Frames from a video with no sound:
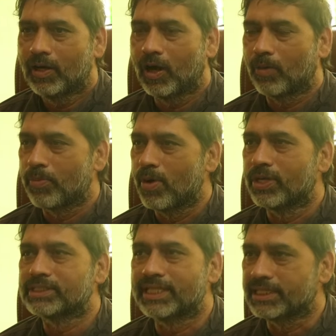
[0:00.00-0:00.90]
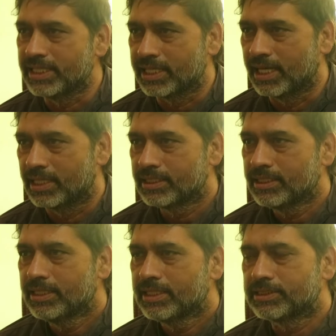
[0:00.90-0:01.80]
और पवन सिंह जी का
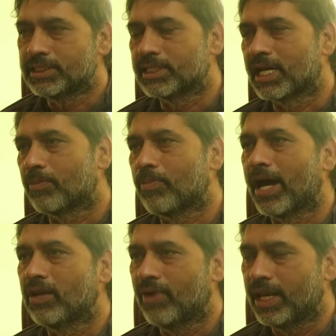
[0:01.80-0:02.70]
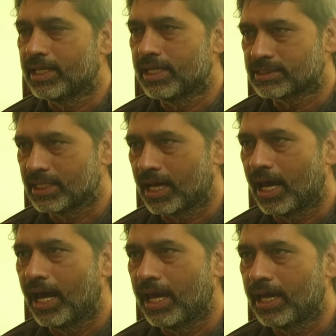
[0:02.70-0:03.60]
जितना पारिवारिक रिश्ता
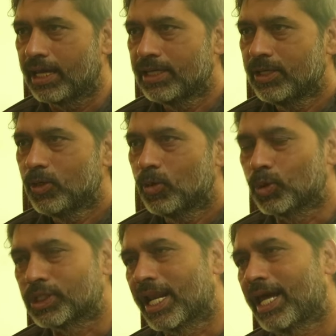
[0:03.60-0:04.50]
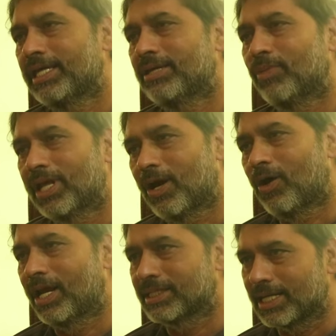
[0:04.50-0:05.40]
रहा है उतना ही मेरा
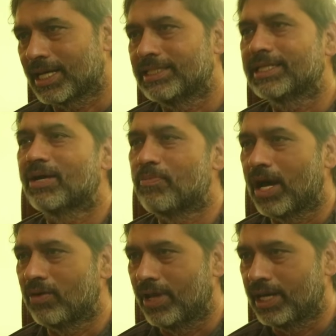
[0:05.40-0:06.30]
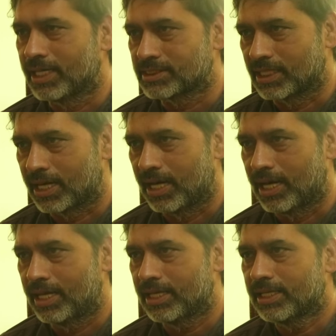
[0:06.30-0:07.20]
और अक्षरा जी का पारिवारिक रिश्ता रहा
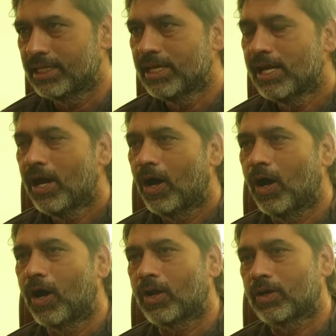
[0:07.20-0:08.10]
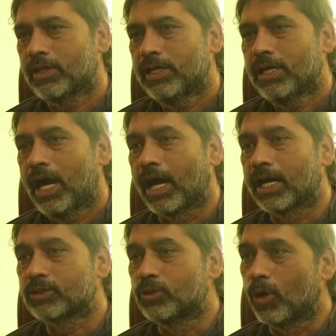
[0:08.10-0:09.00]
है और
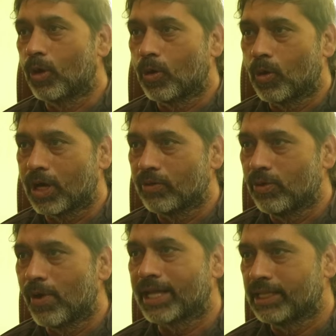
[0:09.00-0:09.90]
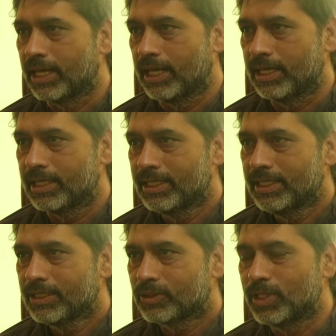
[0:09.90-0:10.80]
अगर दो लोगों का विवाद है
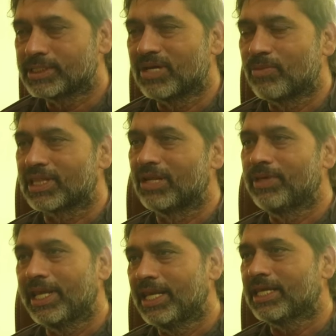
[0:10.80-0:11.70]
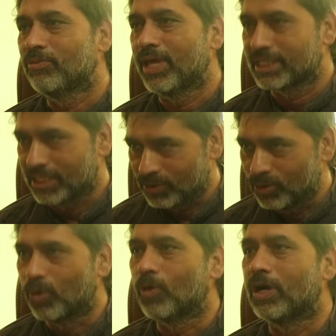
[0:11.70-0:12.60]
तो इसका मतलब ये नहीं कि मेरे से भी
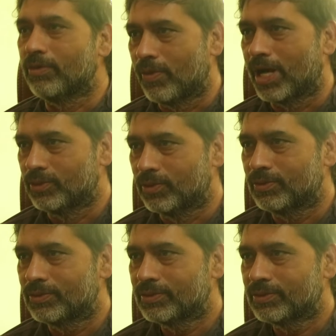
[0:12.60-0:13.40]
दोनों का विवाद हो